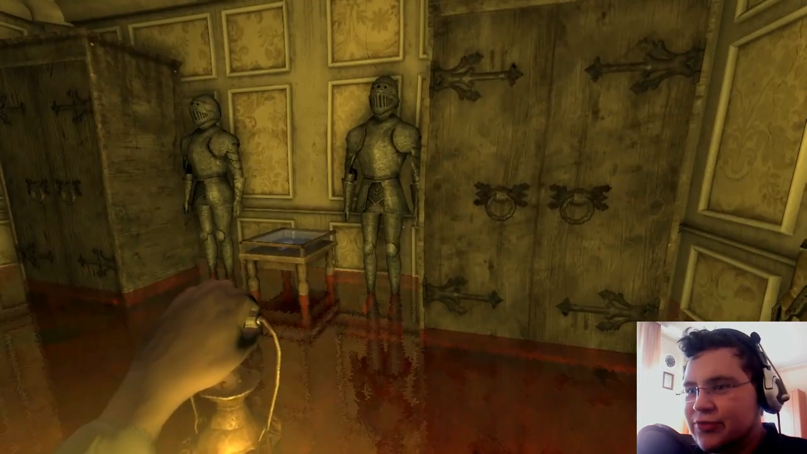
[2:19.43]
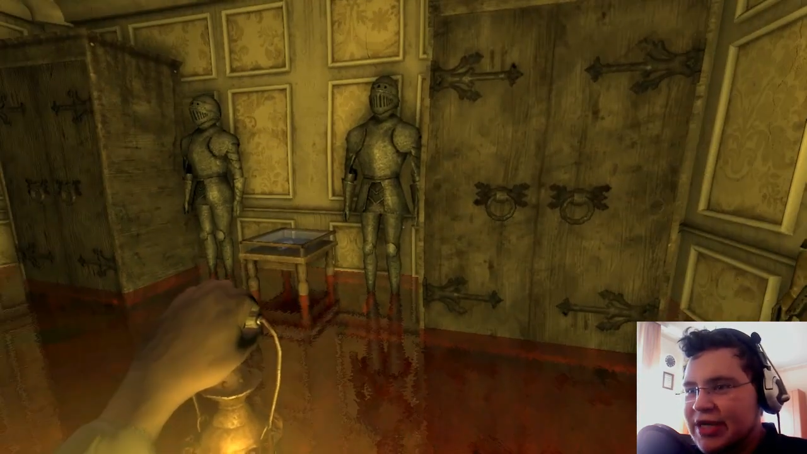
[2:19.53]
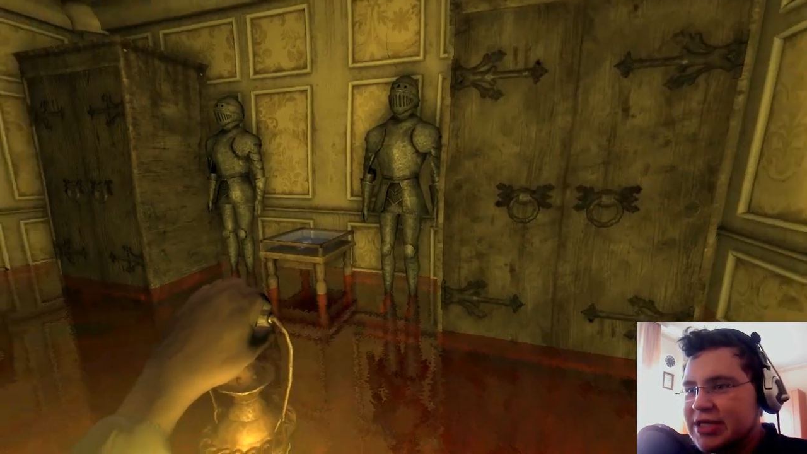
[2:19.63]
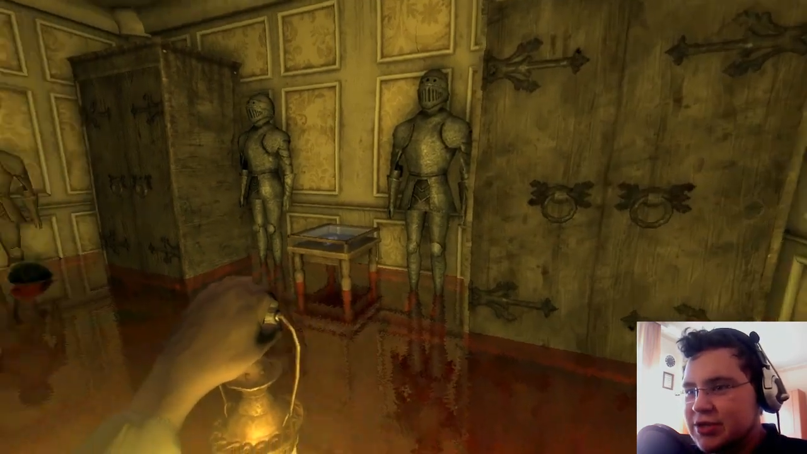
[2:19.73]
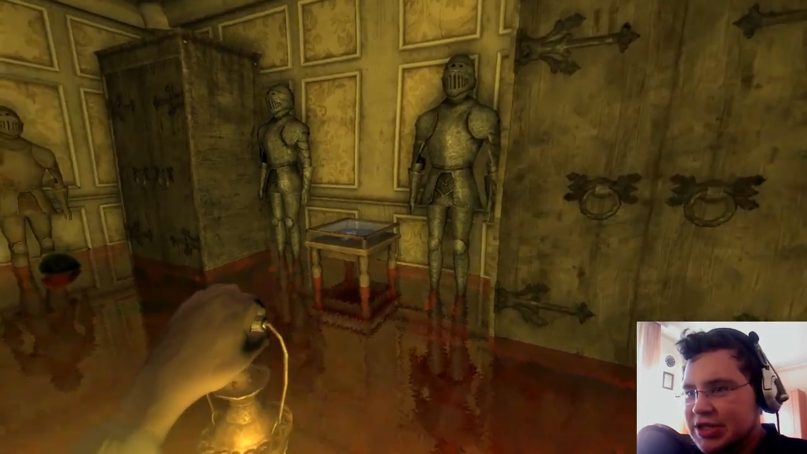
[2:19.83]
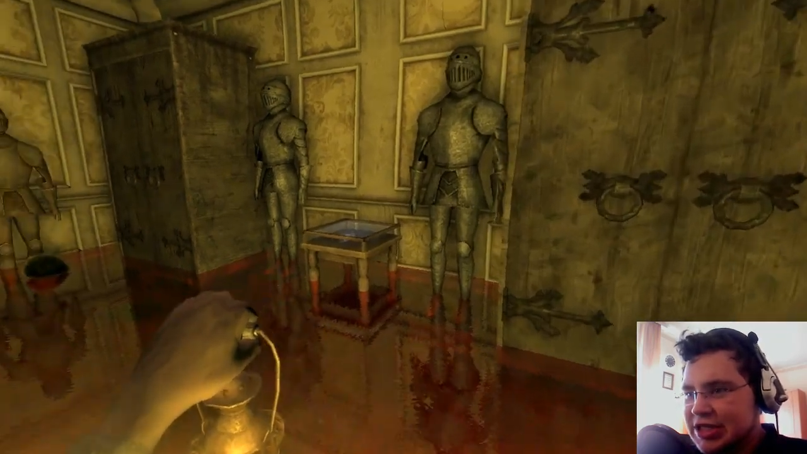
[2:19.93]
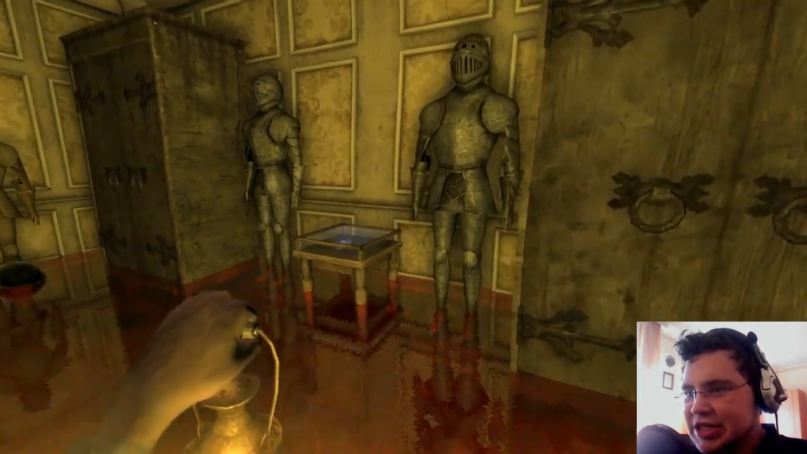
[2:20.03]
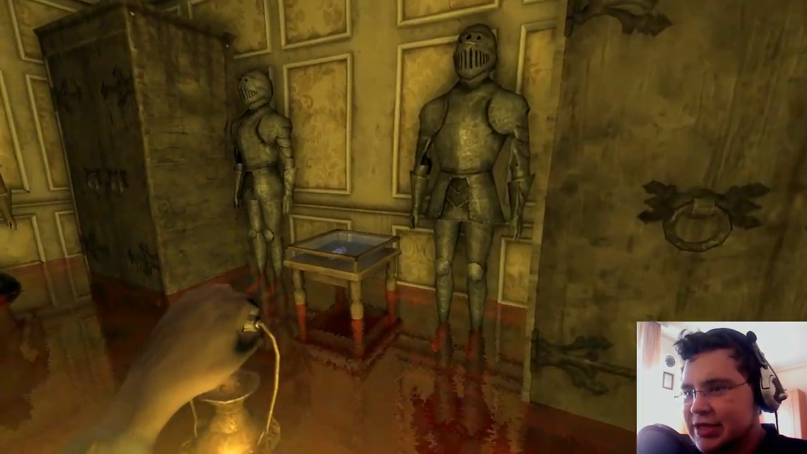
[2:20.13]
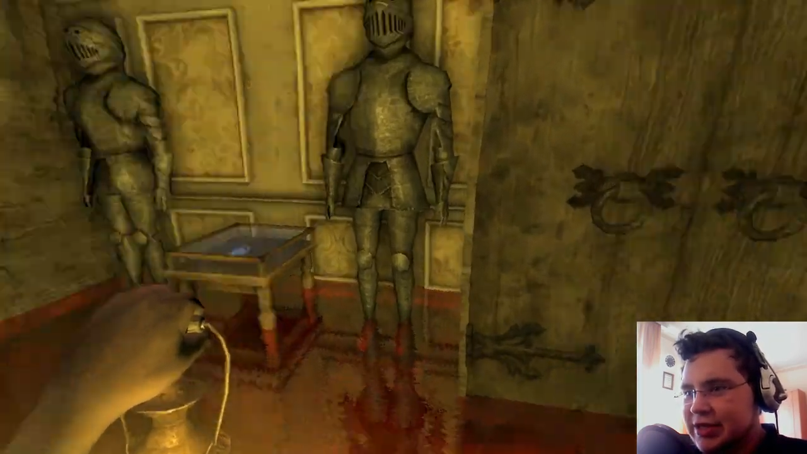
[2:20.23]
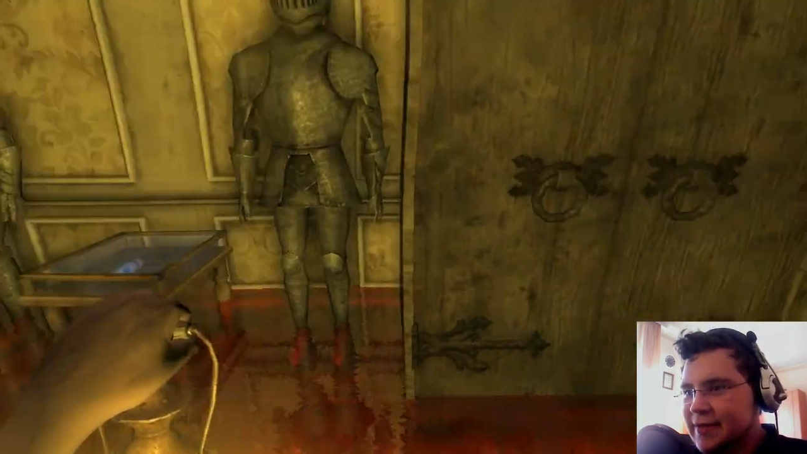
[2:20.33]
auf eins
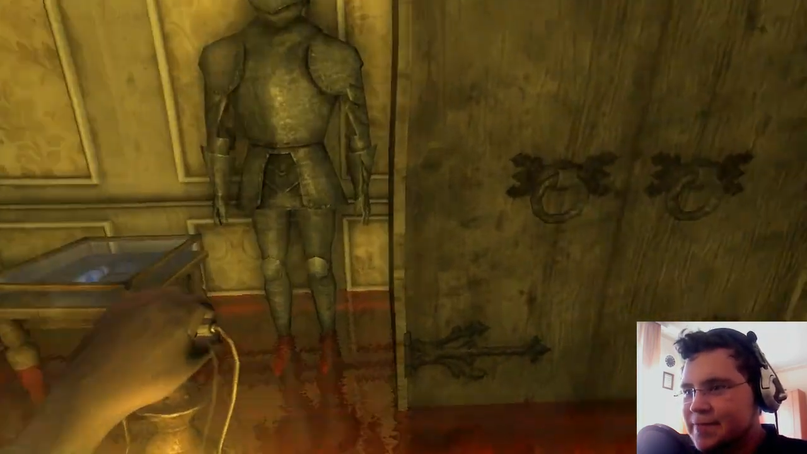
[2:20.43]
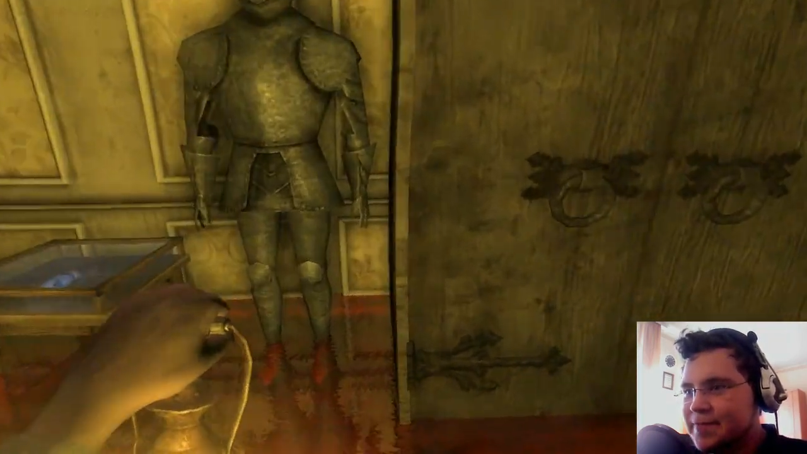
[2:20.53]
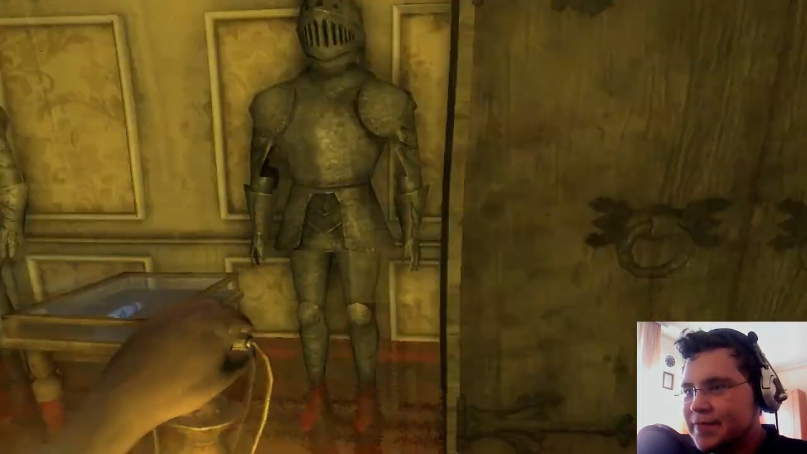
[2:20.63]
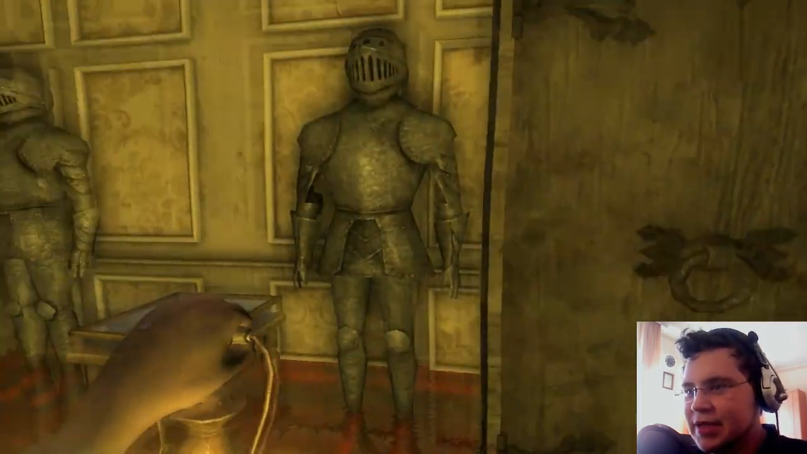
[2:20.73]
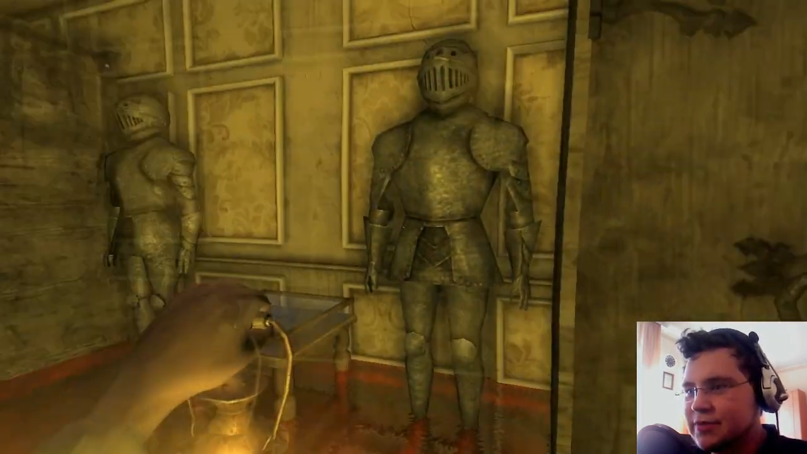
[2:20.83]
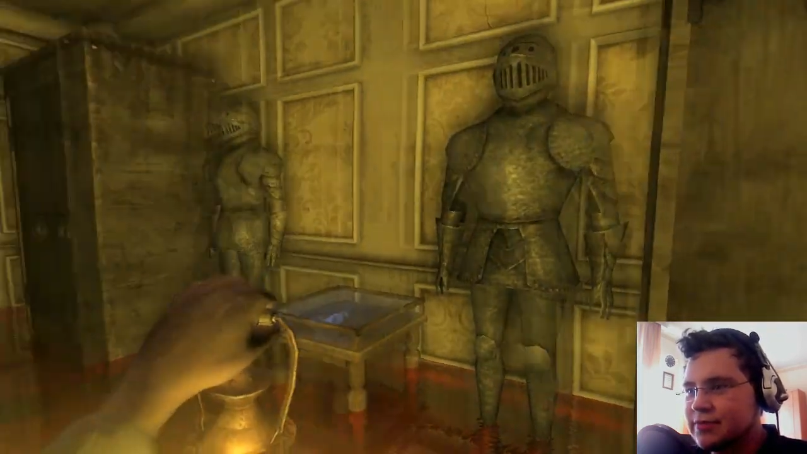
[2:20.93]
konzentrieren. Na,